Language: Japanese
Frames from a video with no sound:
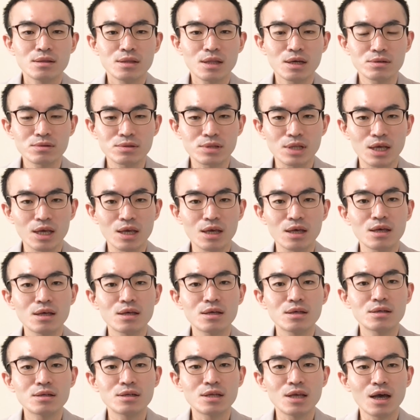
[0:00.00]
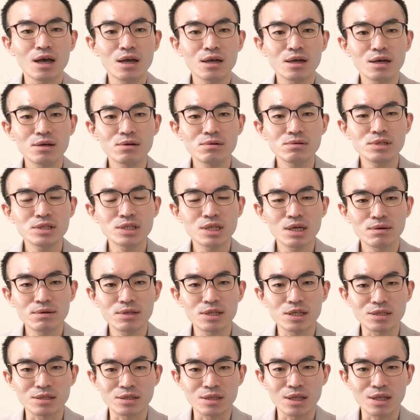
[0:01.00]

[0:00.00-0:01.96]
なので、リハ科の医者はです